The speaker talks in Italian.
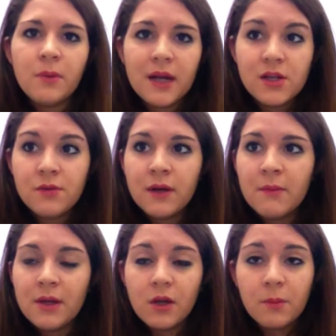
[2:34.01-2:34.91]
perché ci
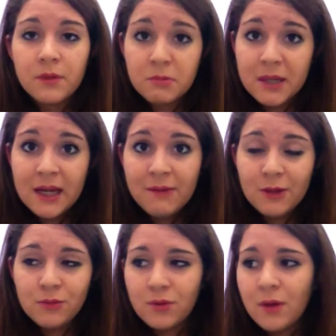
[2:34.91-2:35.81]
vorrebbe troppo spiegarvi
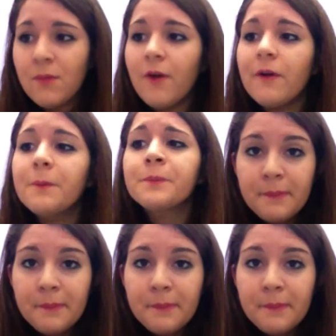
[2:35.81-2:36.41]
tutto di nuovo.